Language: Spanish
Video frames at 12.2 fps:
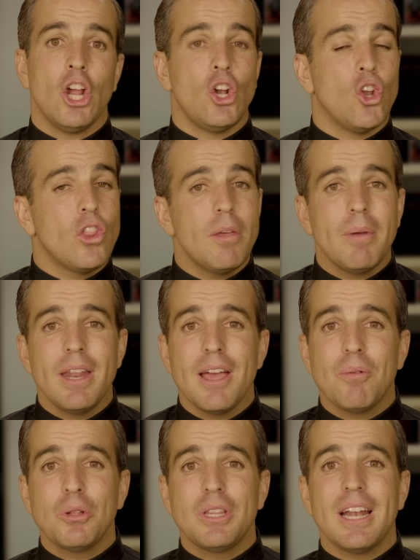No debería
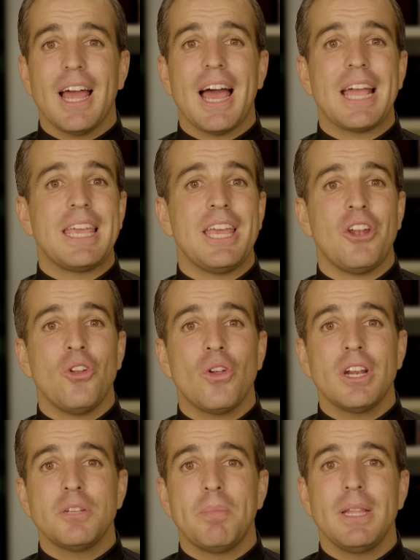votar a quien no
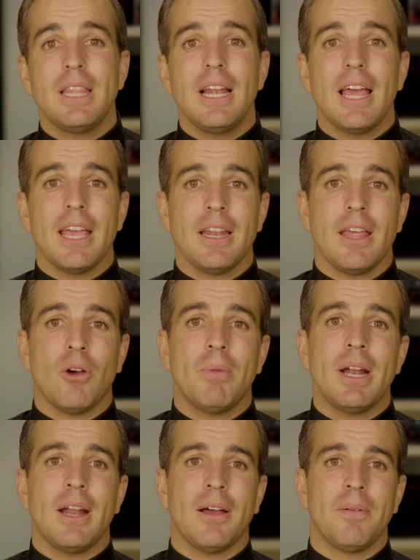respete la dignidad
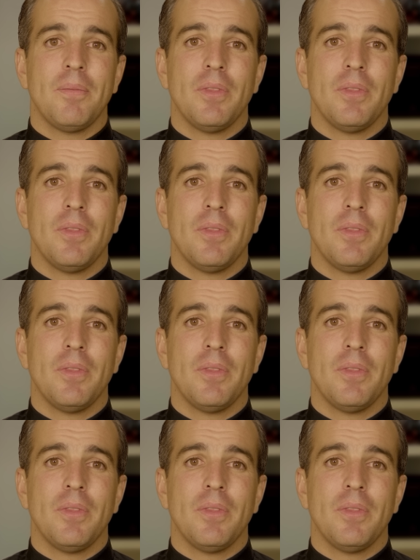humana,